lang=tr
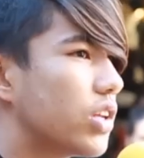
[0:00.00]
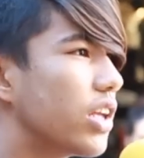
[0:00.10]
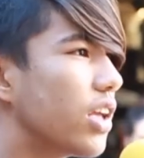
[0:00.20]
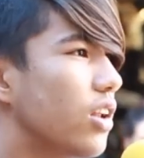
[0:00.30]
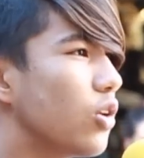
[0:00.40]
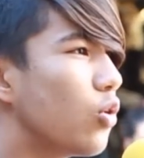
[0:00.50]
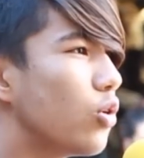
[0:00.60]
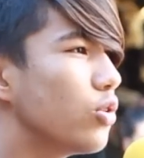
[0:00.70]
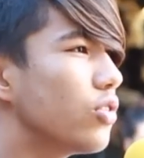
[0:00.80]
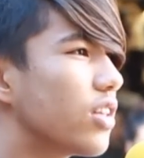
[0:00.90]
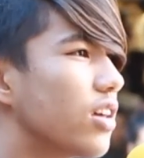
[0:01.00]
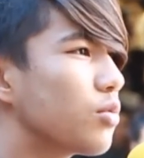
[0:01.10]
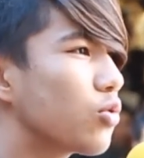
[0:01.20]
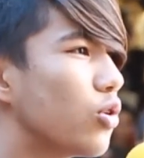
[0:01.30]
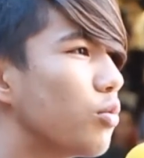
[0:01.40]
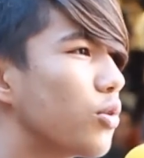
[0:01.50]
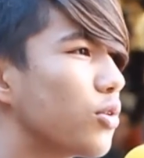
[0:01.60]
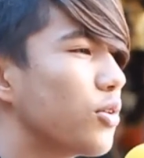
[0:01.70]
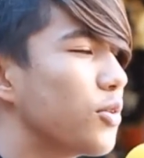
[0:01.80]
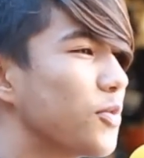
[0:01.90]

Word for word: Çek elini kolunu s**erim soluk borunu.